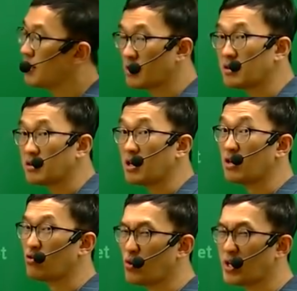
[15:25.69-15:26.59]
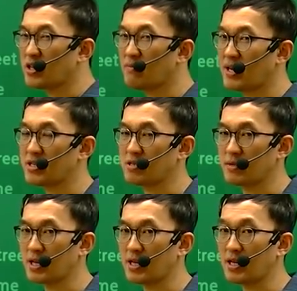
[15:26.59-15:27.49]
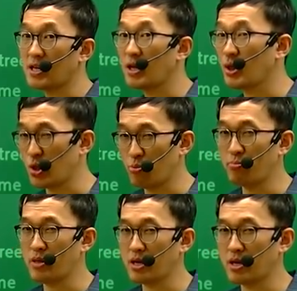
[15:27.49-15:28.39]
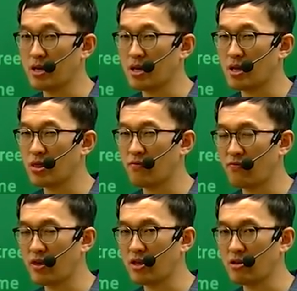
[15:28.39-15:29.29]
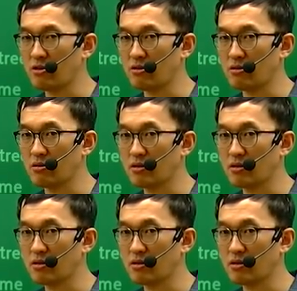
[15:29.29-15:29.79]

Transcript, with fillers: 그때 유행했던 말이 있습니다. Too big to fail.